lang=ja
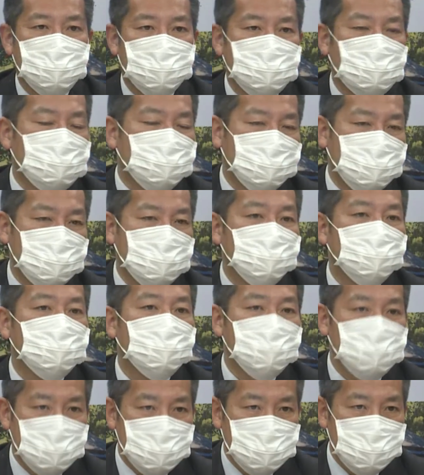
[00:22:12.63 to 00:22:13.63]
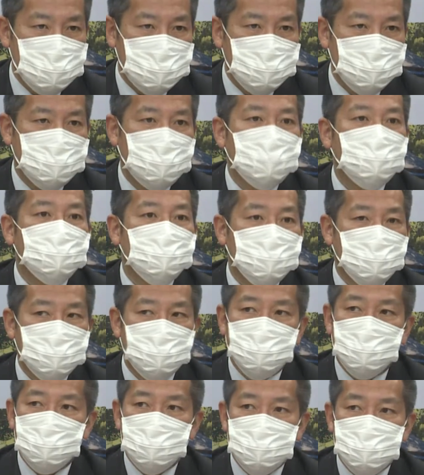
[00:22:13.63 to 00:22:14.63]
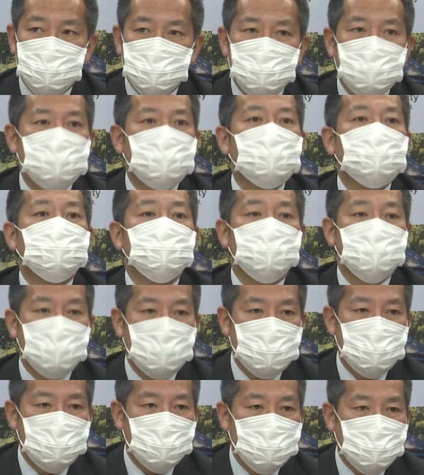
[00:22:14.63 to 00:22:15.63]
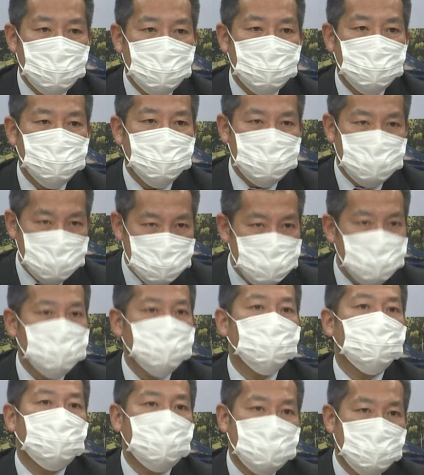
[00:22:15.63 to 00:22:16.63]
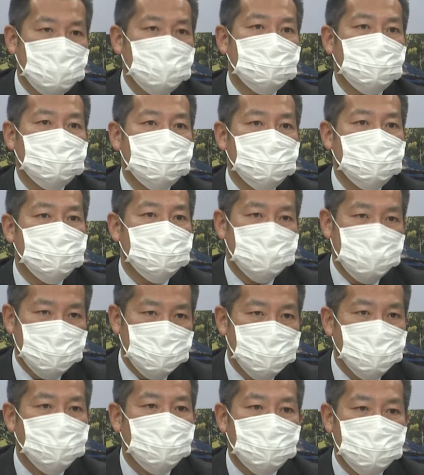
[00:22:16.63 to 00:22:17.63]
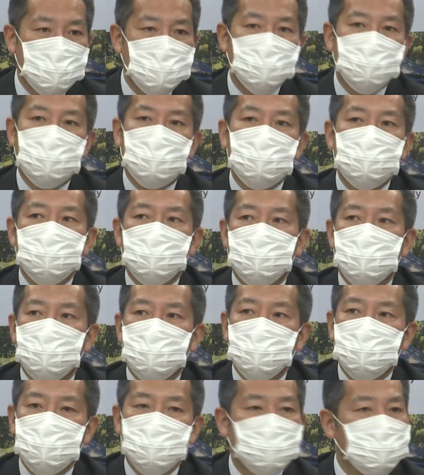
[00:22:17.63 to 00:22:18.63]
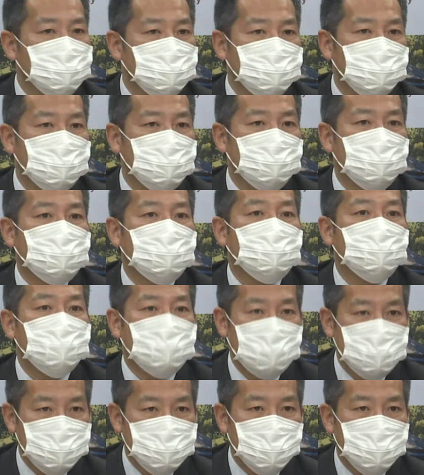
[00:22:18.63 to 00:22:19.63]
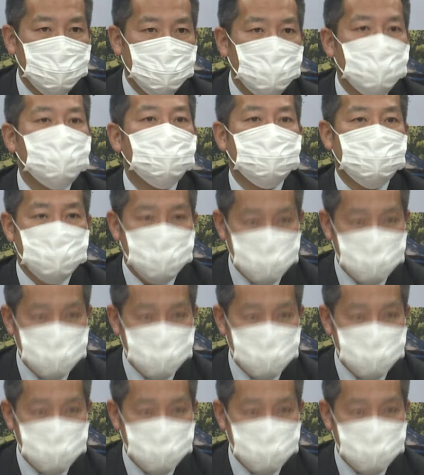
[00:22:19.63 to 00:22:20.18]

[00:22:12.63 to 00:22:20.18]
免許返納後に実際に乗ることを想定しているので、また地元の方々にですね、今回も登録していただければなと思いま